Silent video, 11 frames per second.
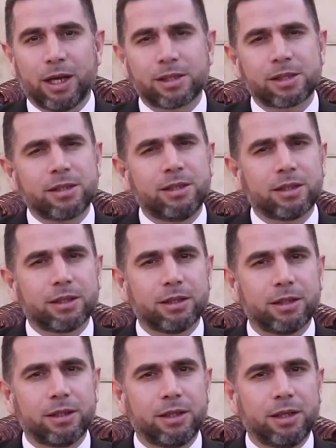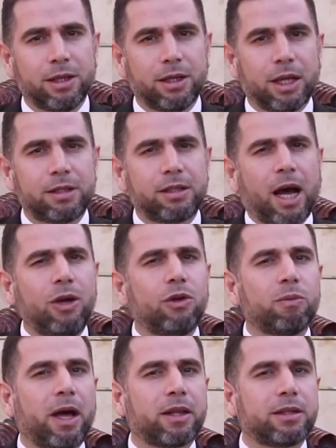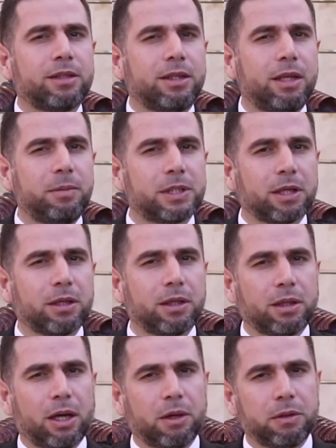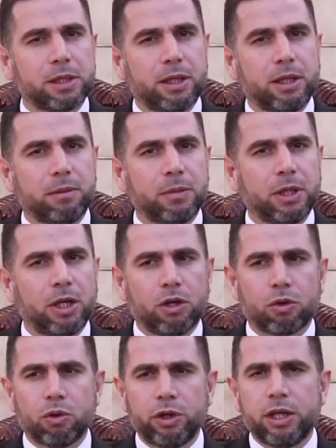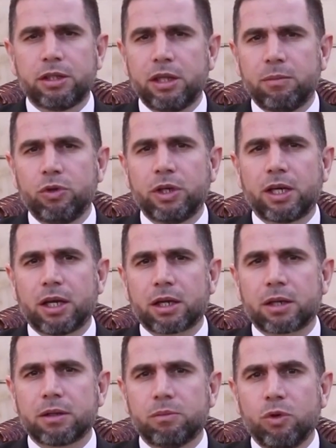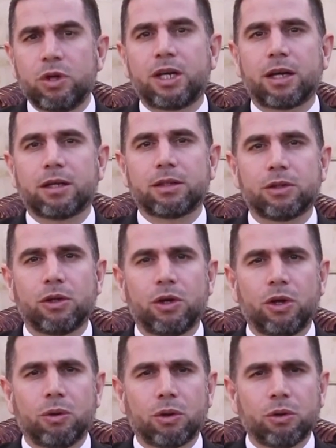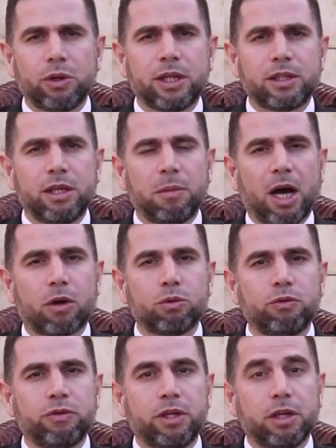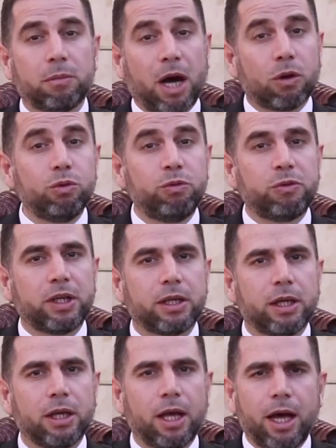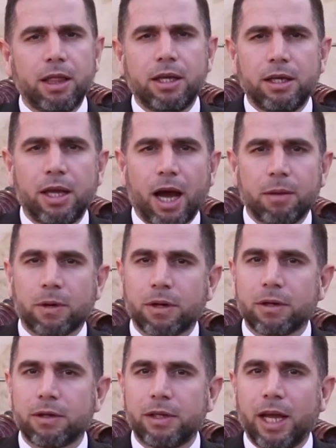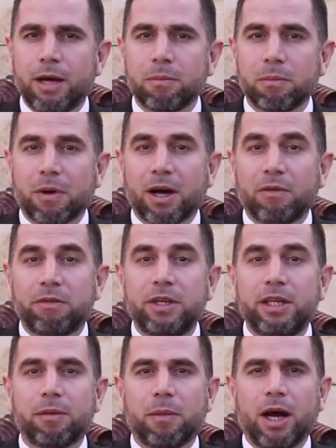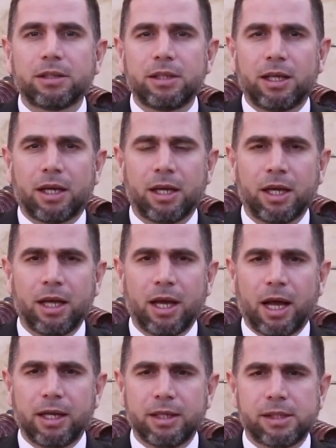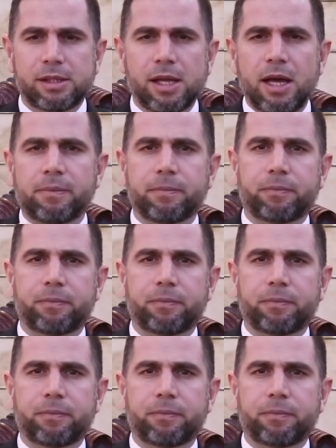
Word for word: الصدق التعلق بحضرة النبي صلى الله عليه وسلم رؤية المنكر منكرا رؤية المعروف معروفا هذه نعم نعم خفية باطنة الإنسان